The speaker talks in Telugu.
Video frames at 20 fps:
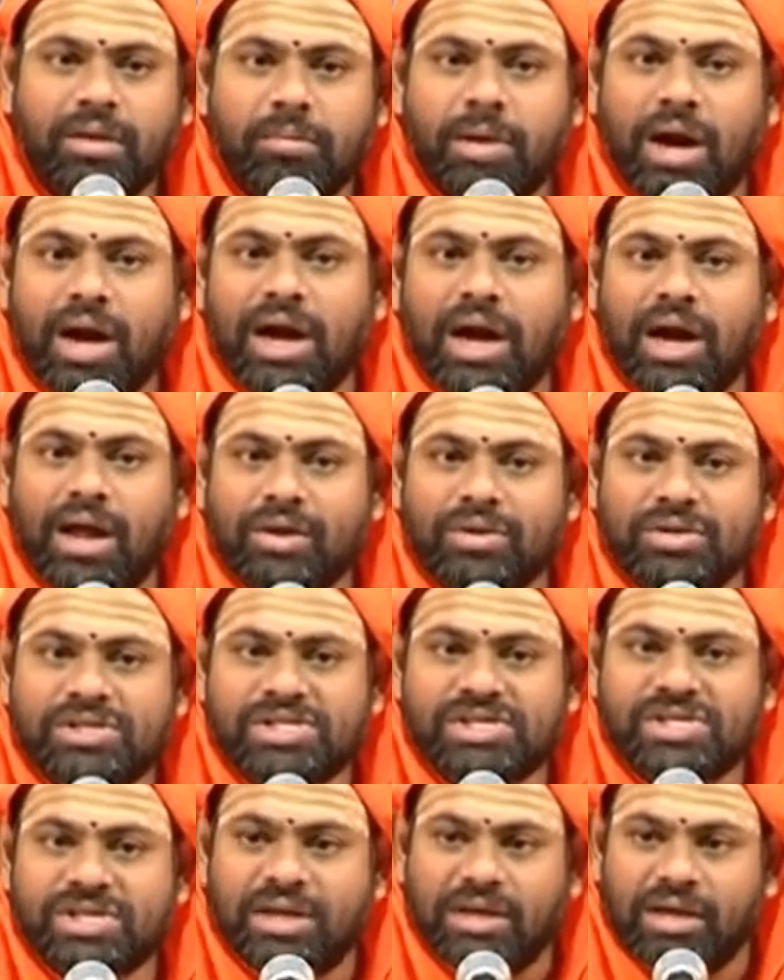బాగా
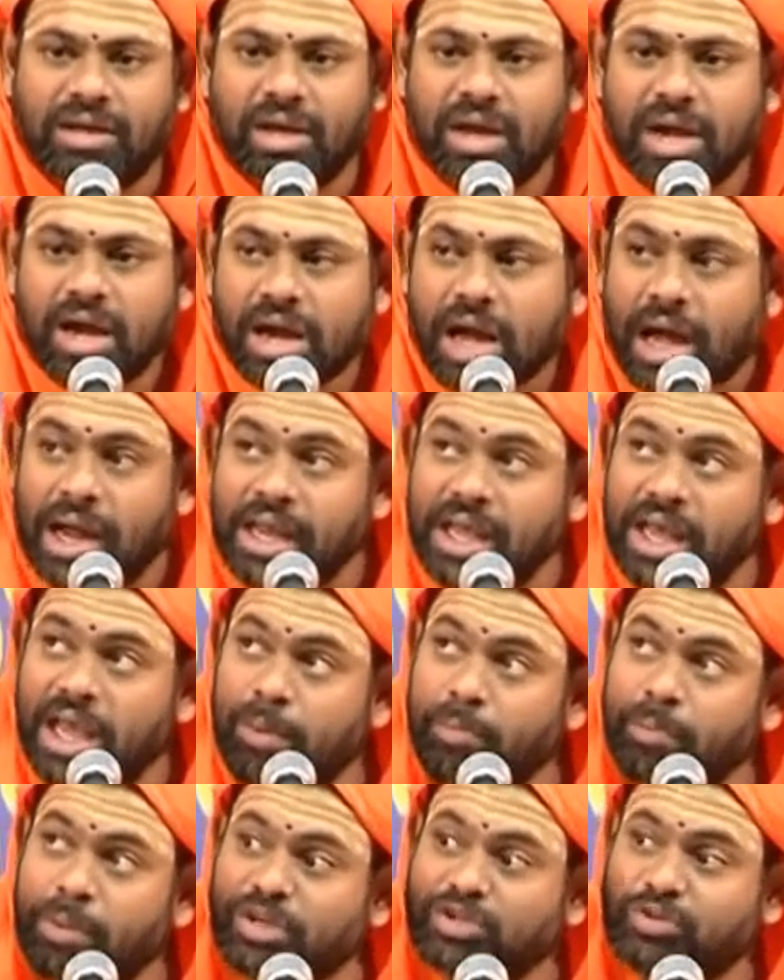ఆలోచించండి కానీ ఏ
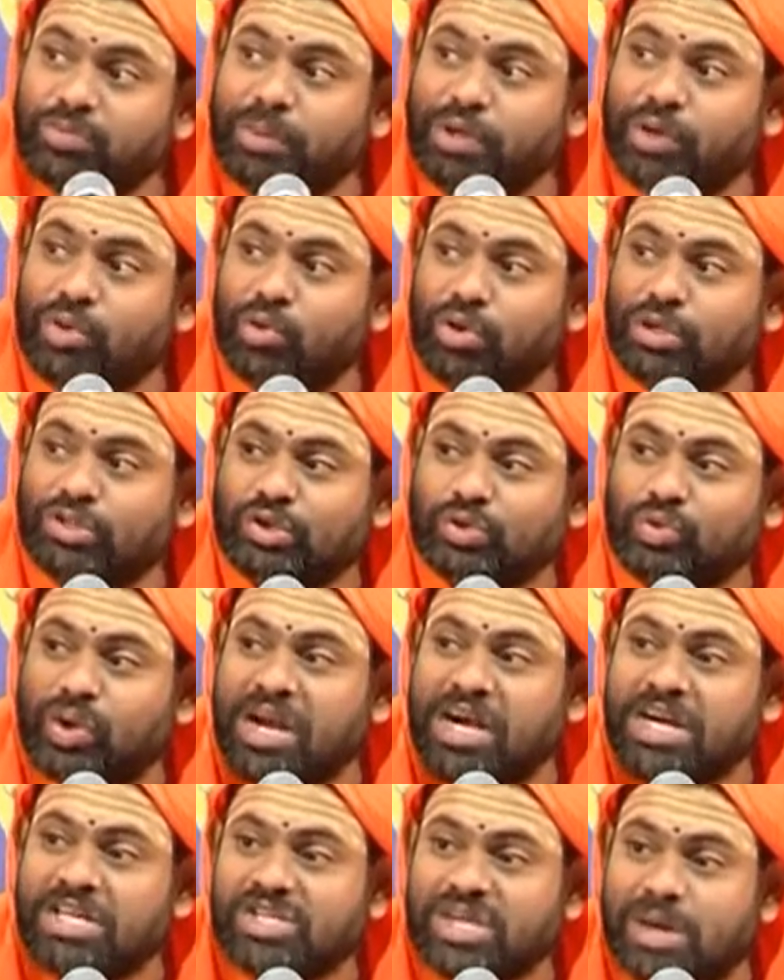ప్లస్ బి హోల్
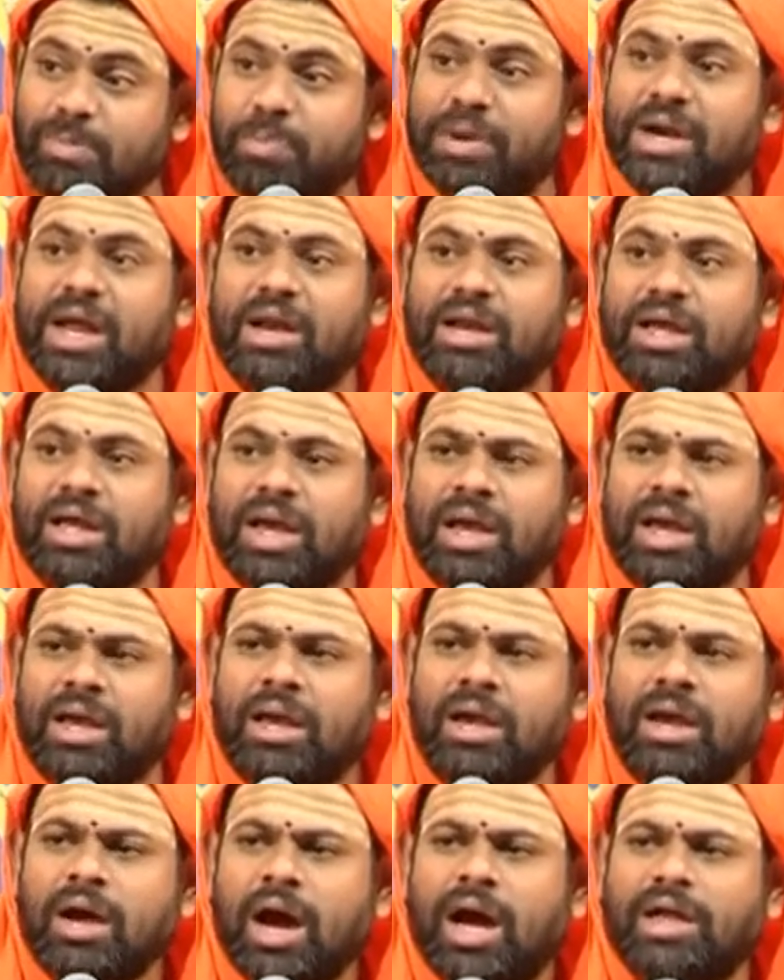స్క్వేర్ అని చెప్పడానికి
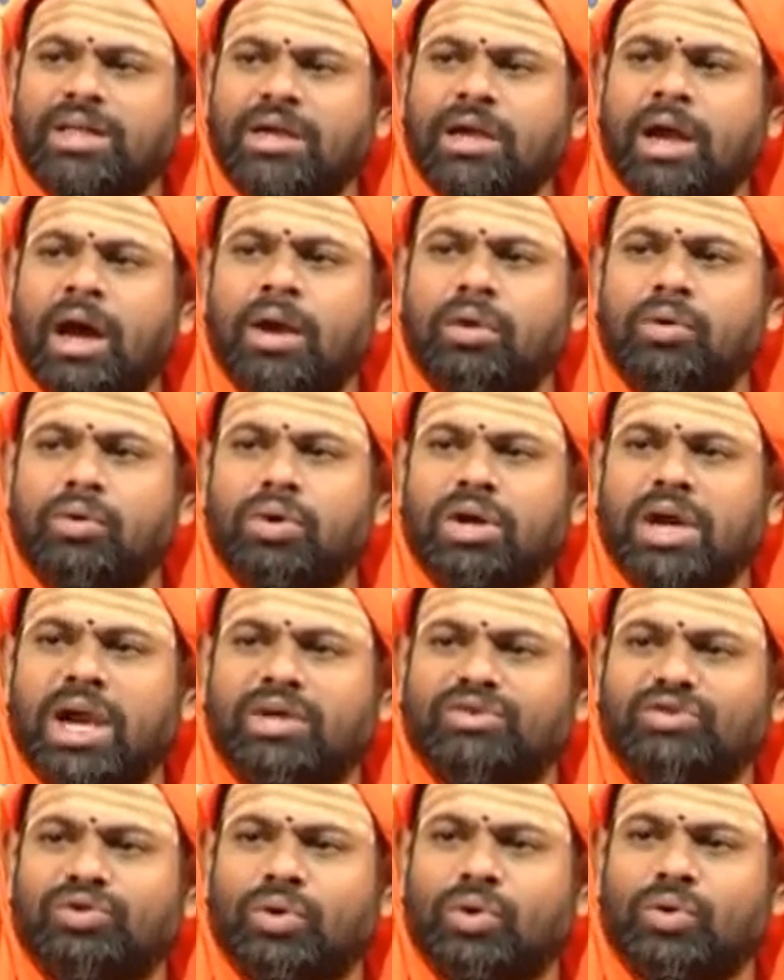అది నాలుగో
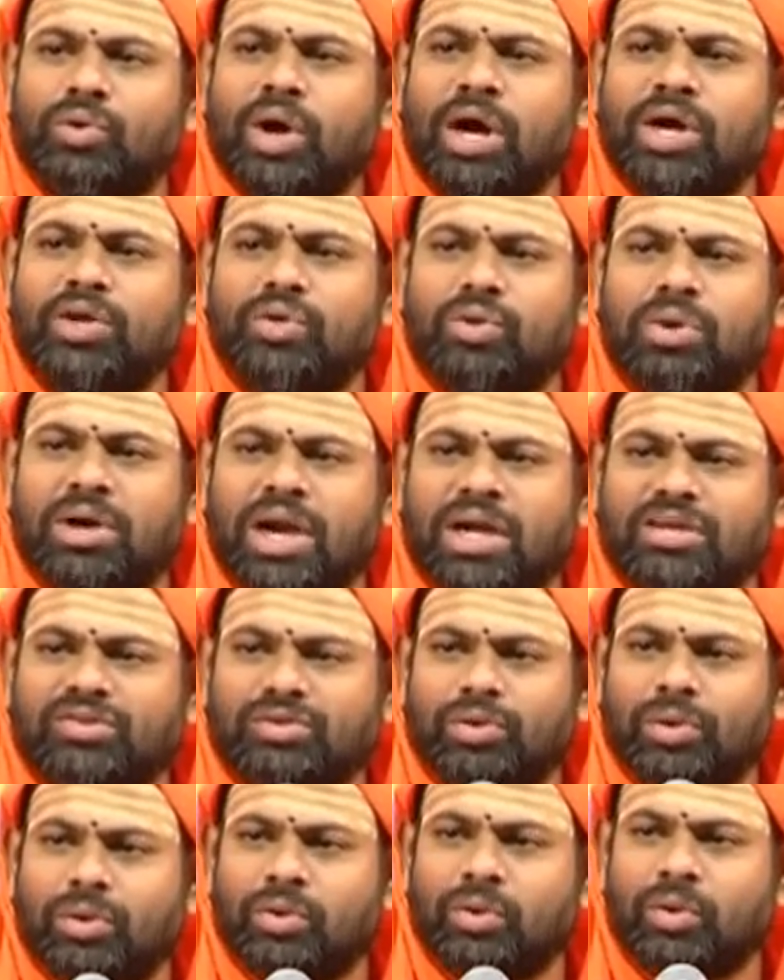క్లాస్లోనో ఐదో
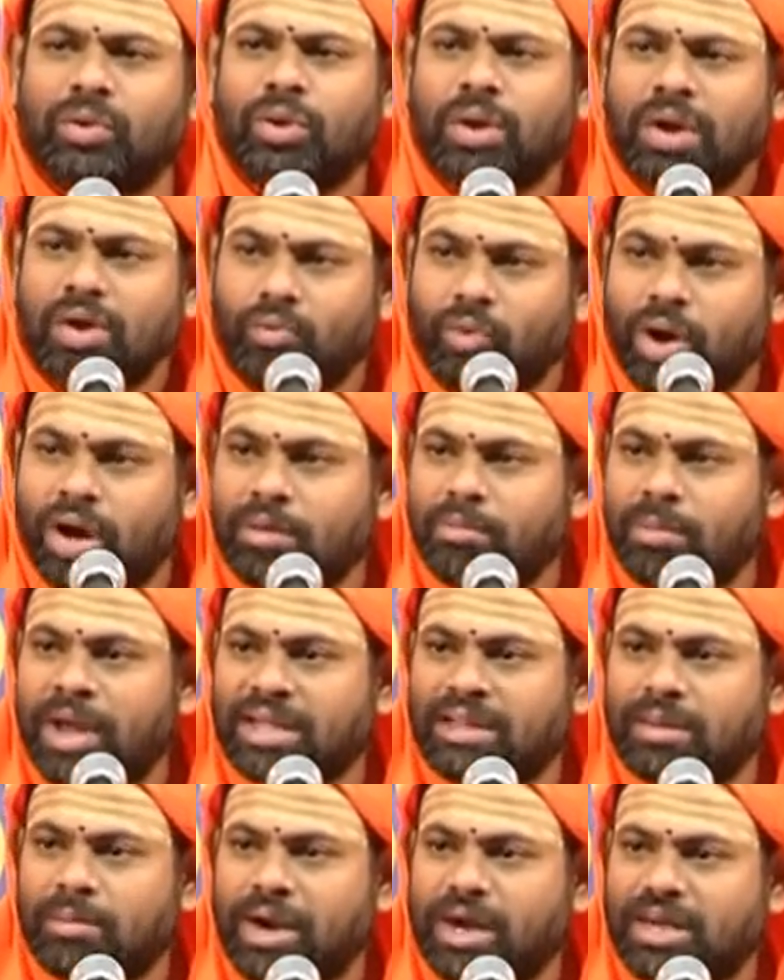క్లాస్లోనో వాడి
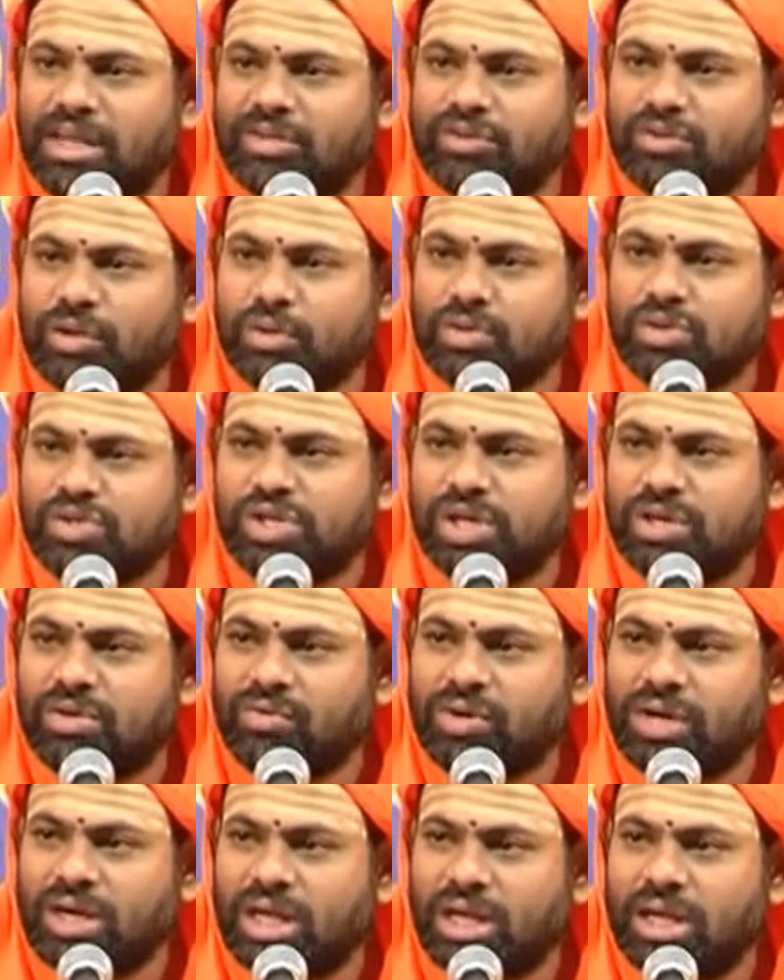మ్యాథమెటిక్స్లో
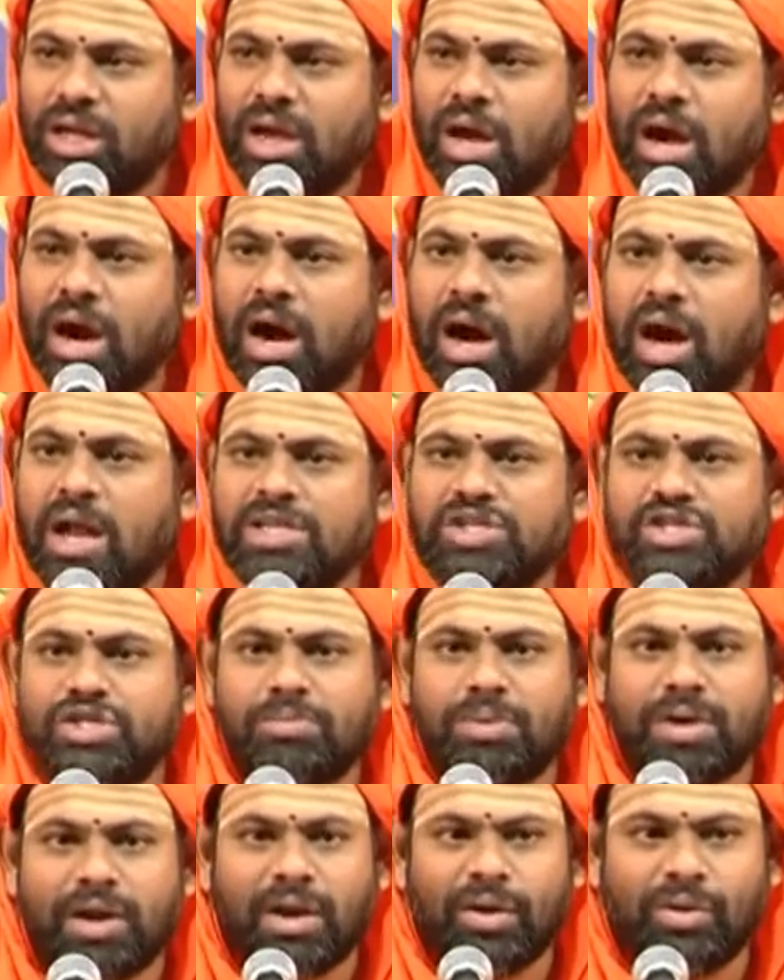వచ్చేటువంటి ఆ
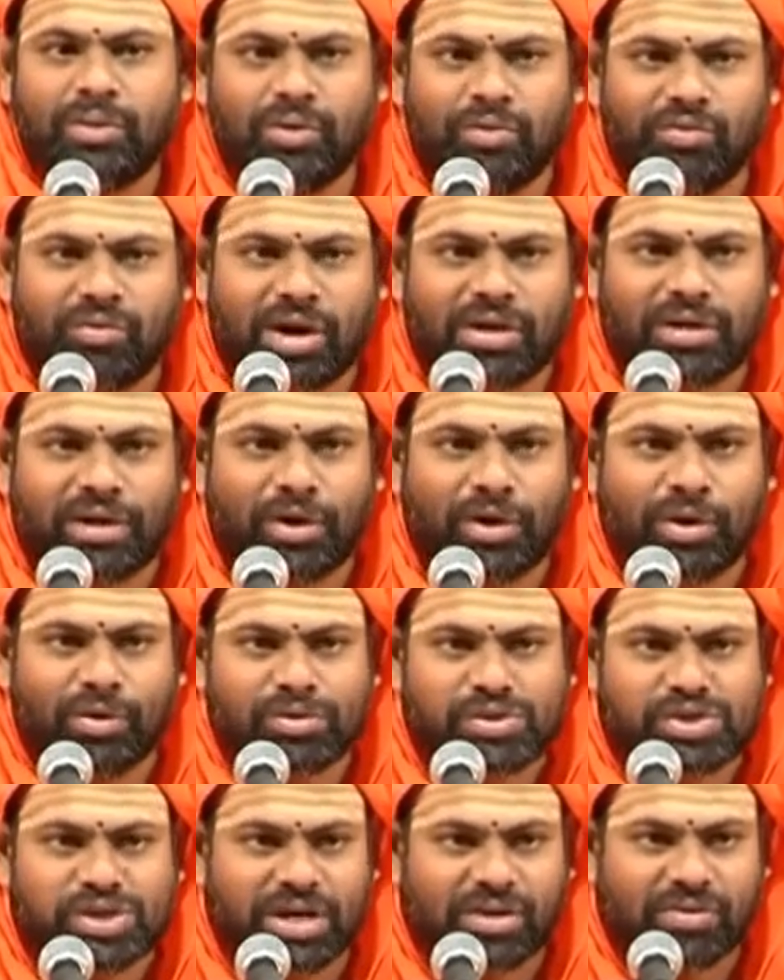ఆల్జీబ్రాలోనో వాటిలోనో
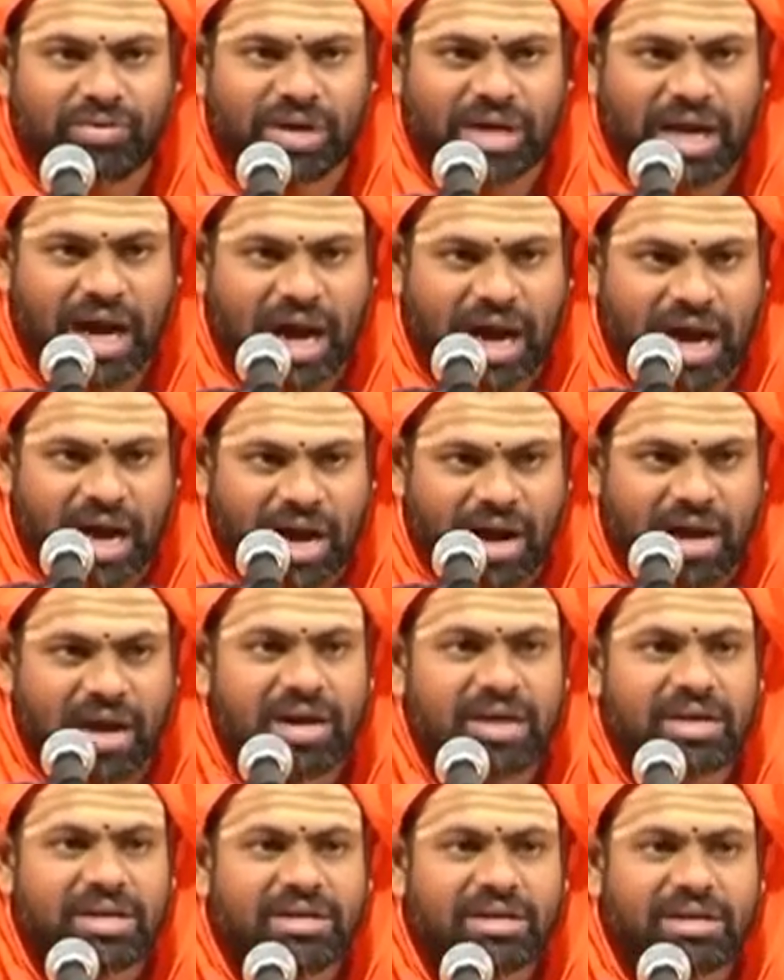వచ్చేటువంటి ఆ
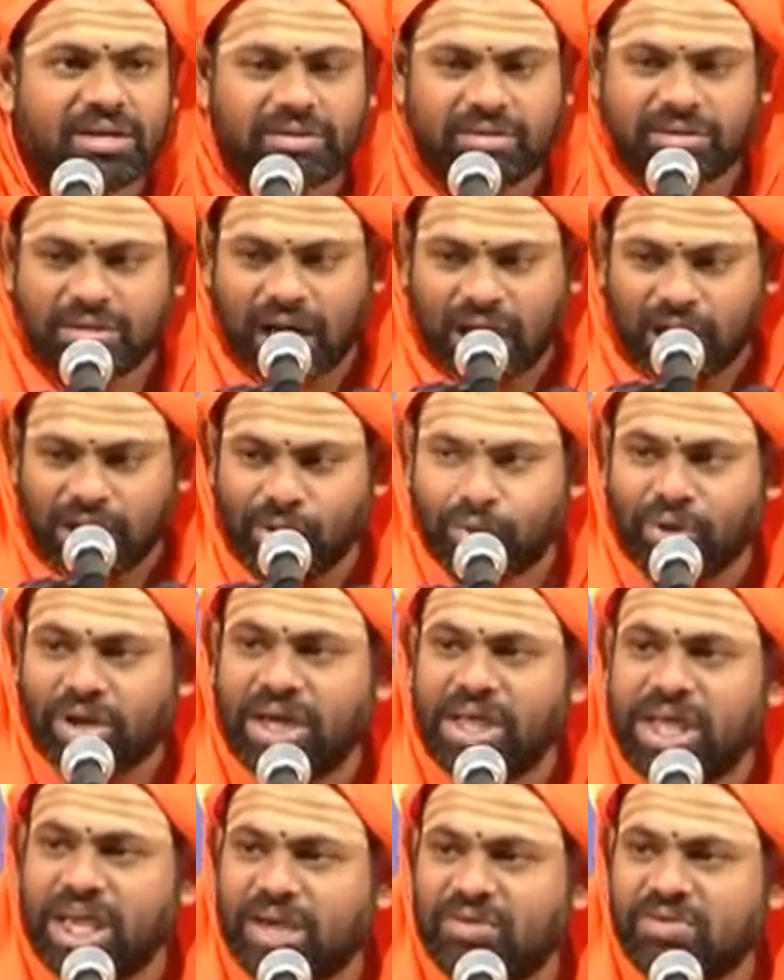దాని యొక్క
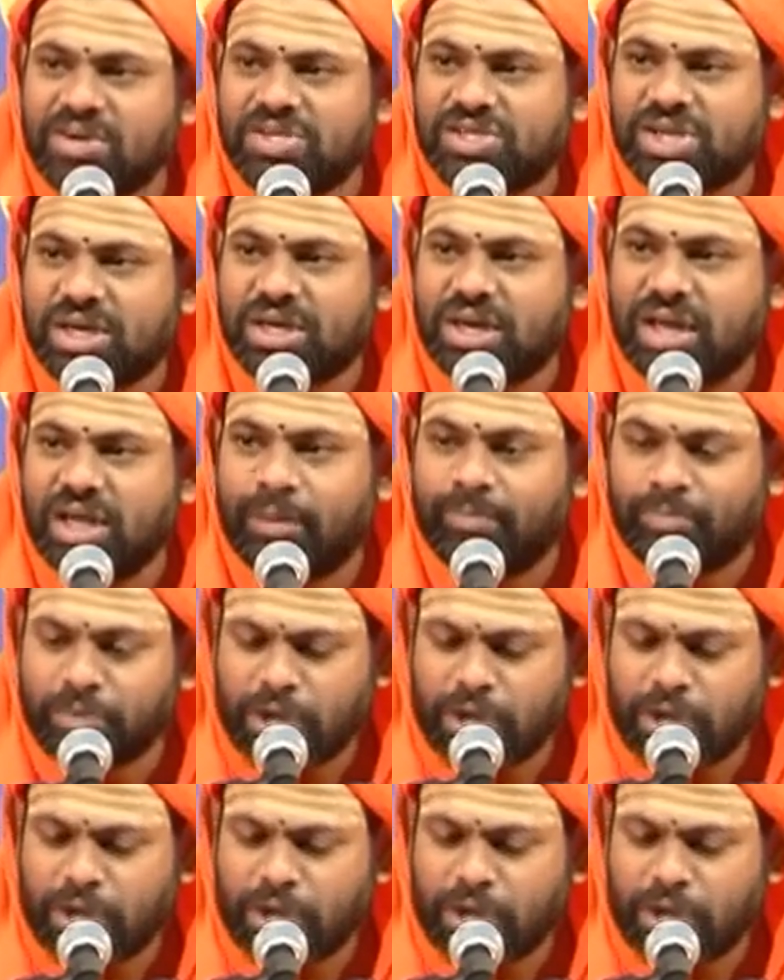ఈక్వేషన్ని